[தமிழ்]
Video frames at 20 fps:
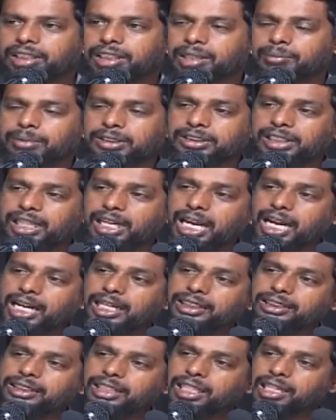நபிசல்லா
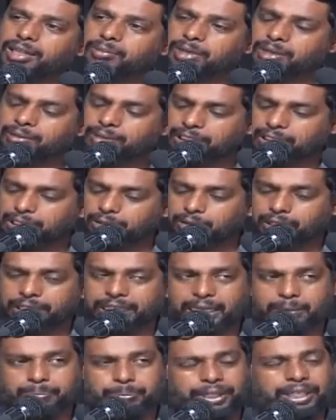அலிசல்லம்
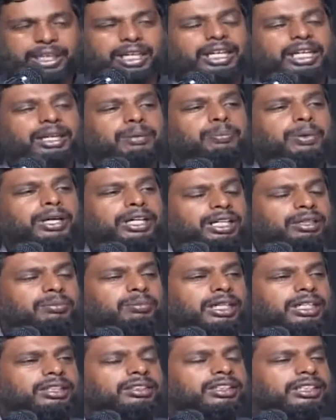அவர்களுடைய பெயரை
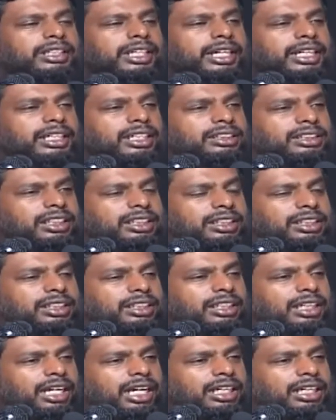பயன்படுத்தியே என்ன
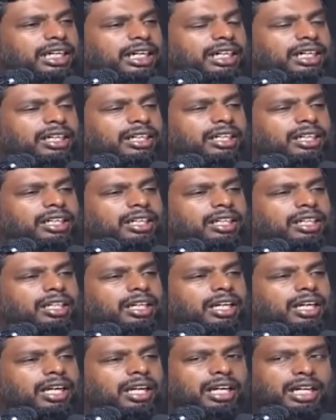செய்திருக்கிறார்கள்
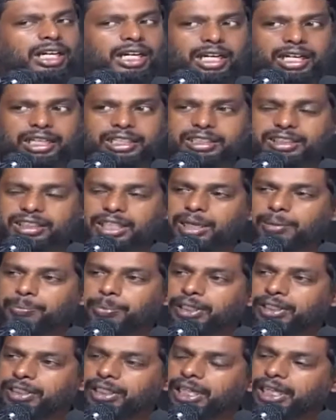இந்த
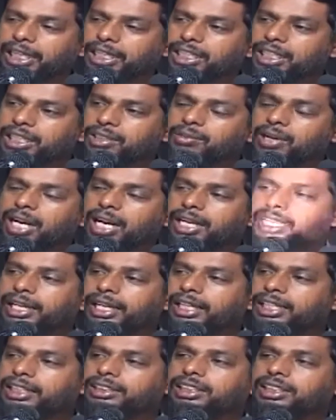பெண்களை இழிவாக
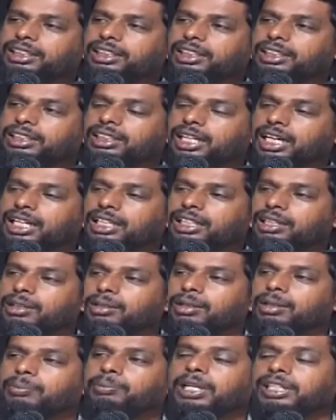என்ன செய்திருக்கிறார்கள்
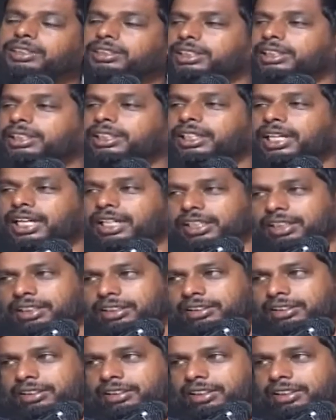பேசியிருக்கிறார்கள்